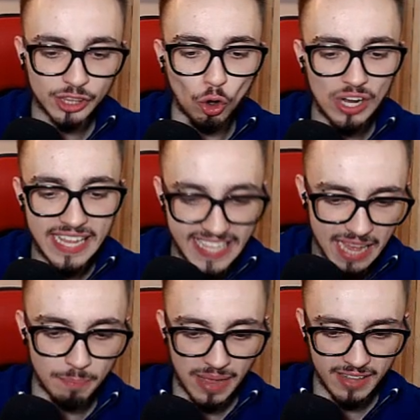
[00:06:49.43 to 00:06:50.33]

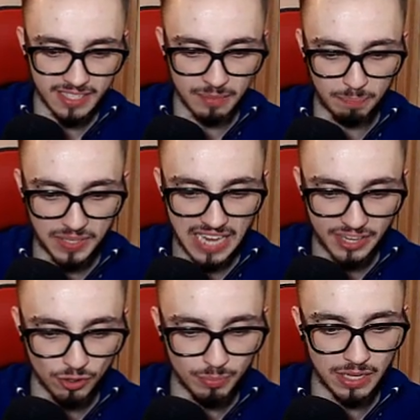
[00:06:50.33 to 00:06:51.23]
Анатолием! Я
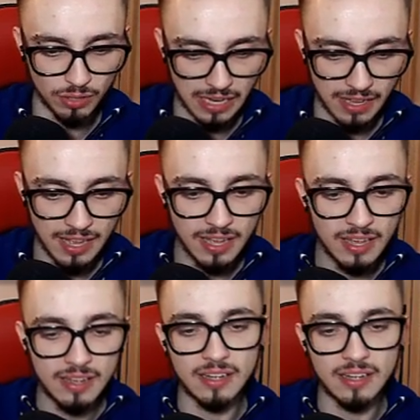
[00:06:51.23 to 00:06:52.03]
писать не умею, вот так.